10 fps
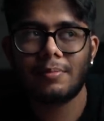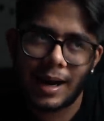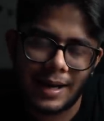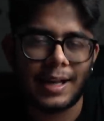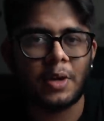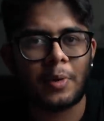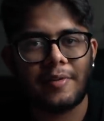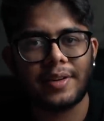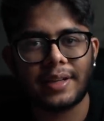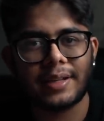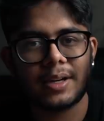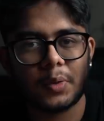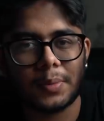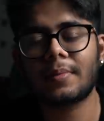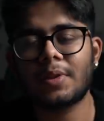आई टेल यू एवरीथिंग
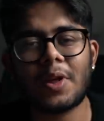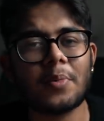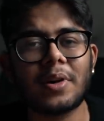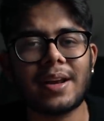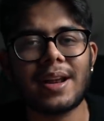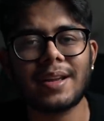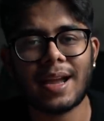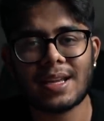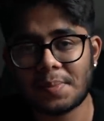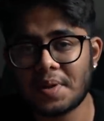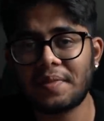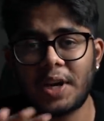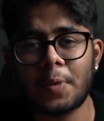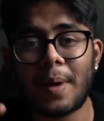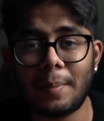नाउ तब वो करना क्या है जब ये
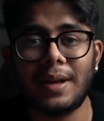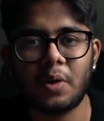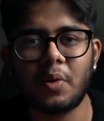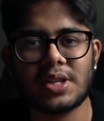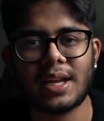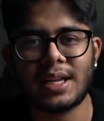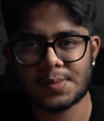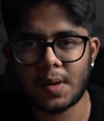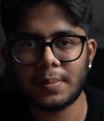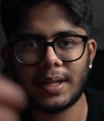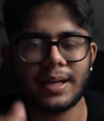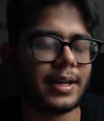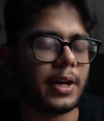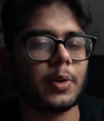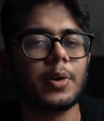वीडियो पब्लिक हो जाएगी जब आप देख
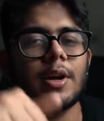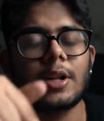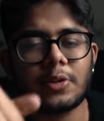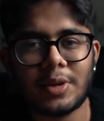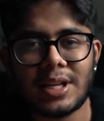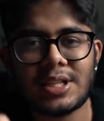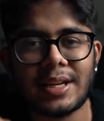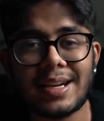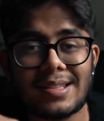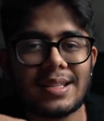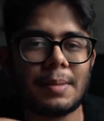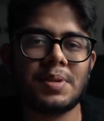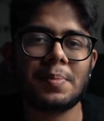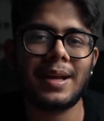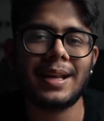रहे हो तो नीचे
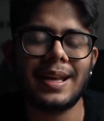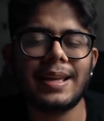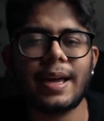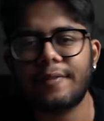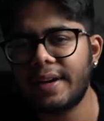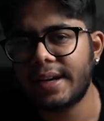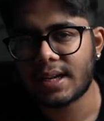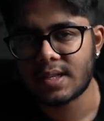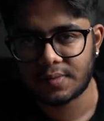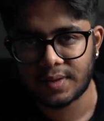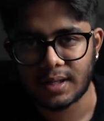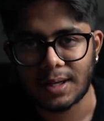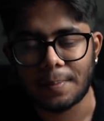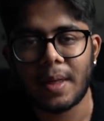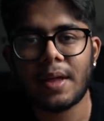डिस्क्रिप्शन में एक लिंक है वी ट्रांसफर का